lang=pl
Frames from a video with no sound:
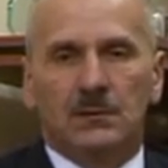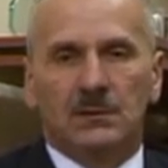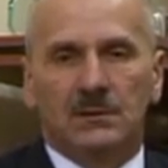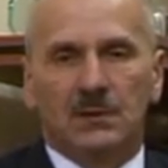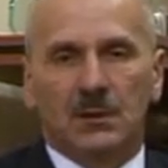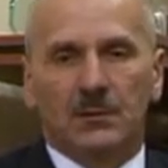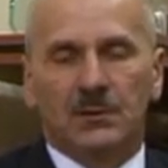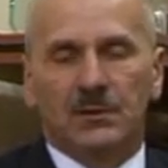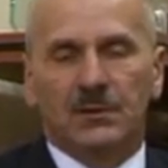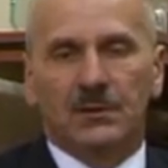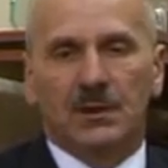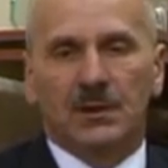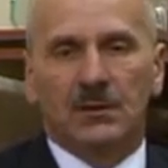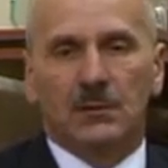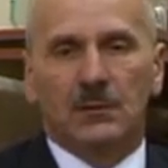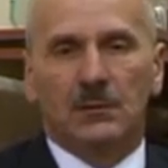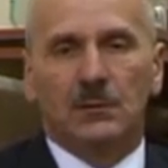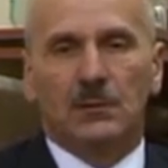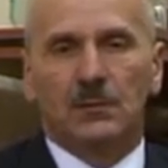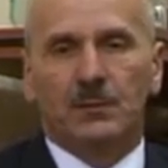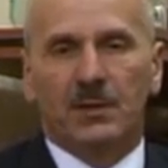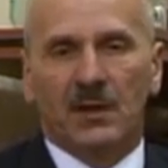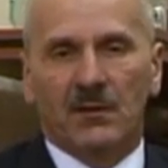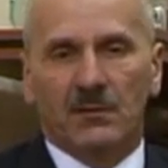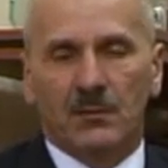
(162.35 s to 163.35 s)
żeby się
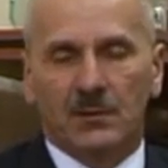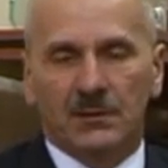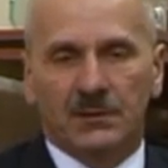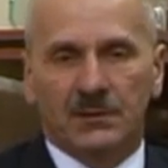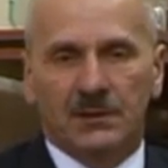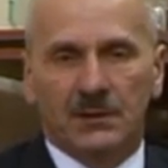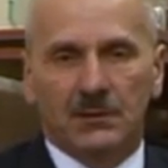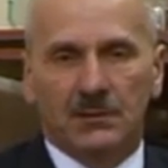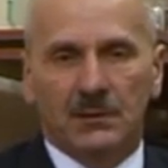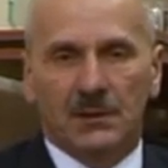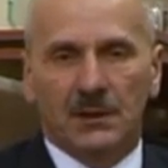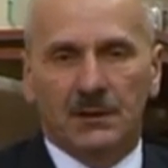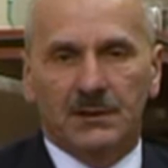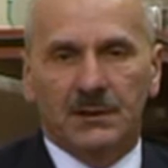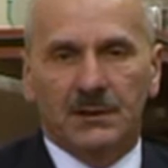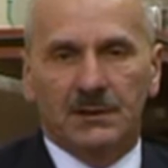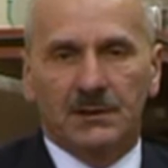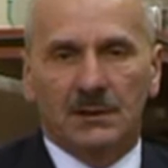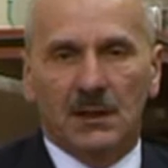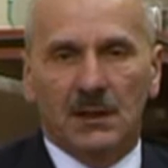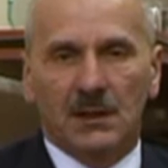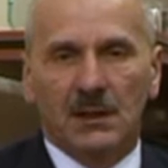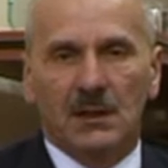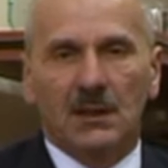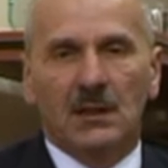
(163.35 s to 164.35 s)
uprawomocniły
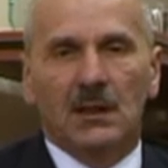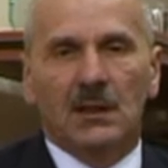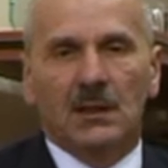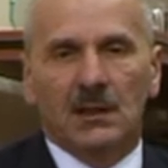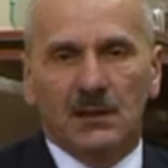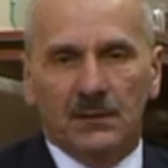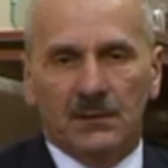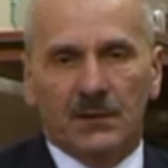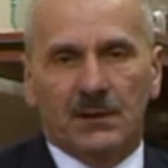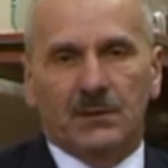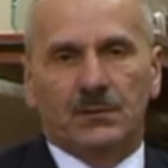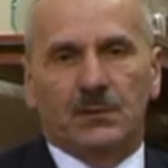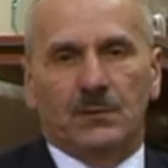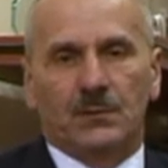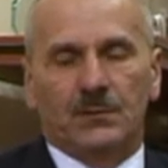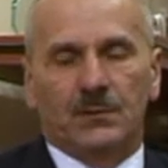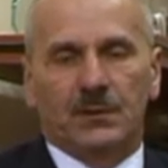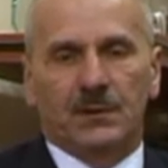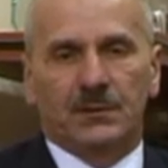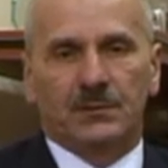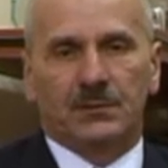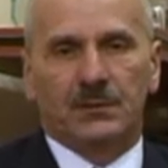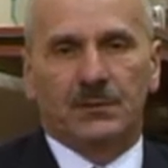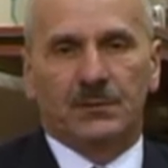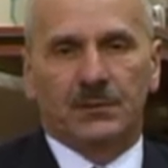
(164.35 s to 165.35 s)
decyzje i weszły,
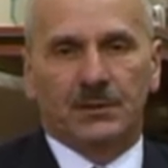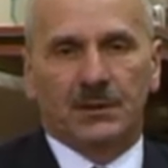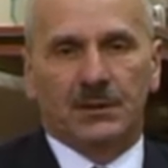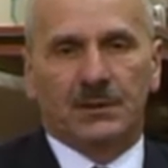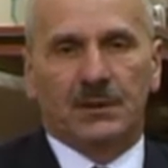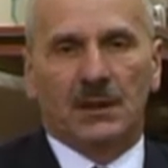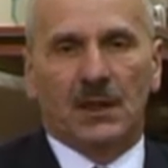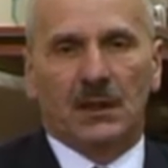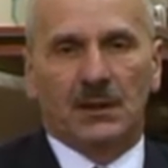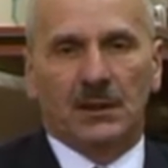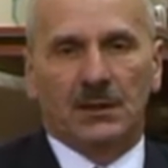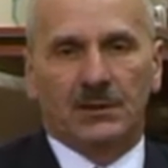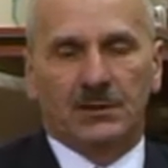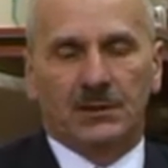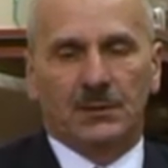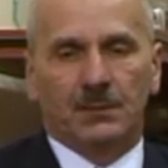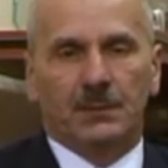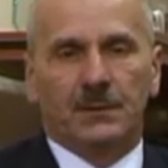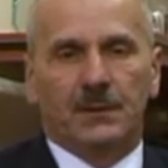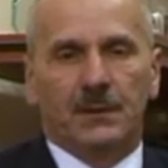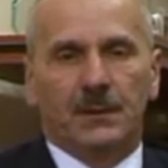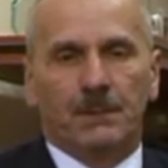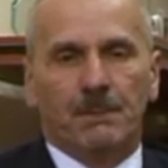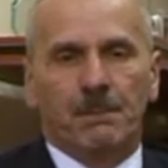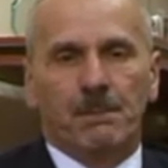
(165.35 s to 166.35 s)
weszły w życie jak
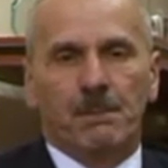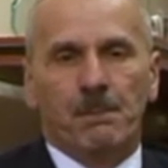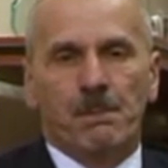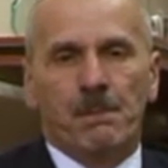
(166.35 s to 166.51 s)
najszybciej.